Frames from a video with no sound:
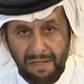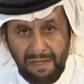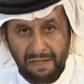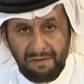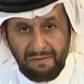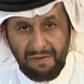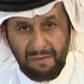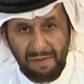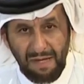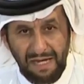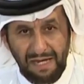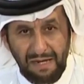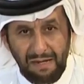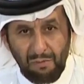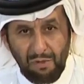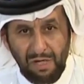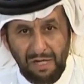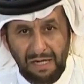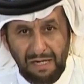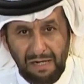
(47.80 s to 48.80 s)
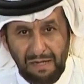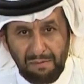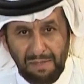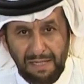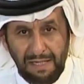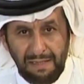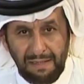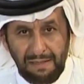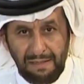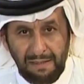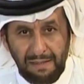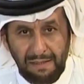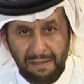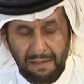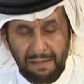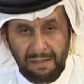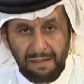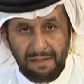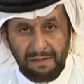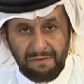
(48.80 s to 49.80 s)
آه، في مكة المكرمة
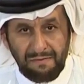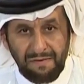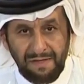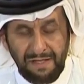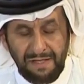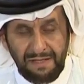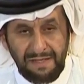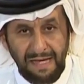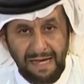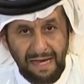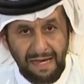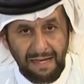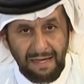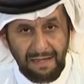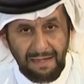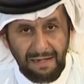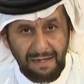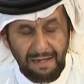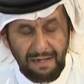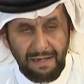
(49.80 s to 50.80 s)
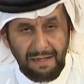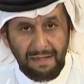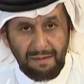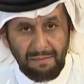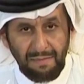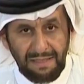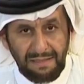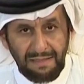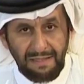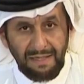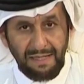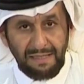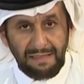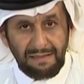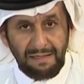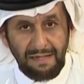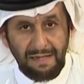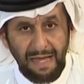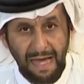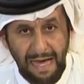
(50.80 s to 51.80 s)
في داخل
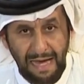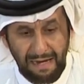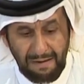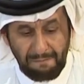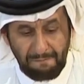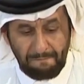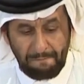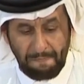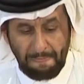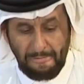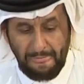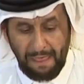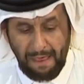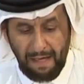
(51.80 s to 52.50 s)
منطقة الحرم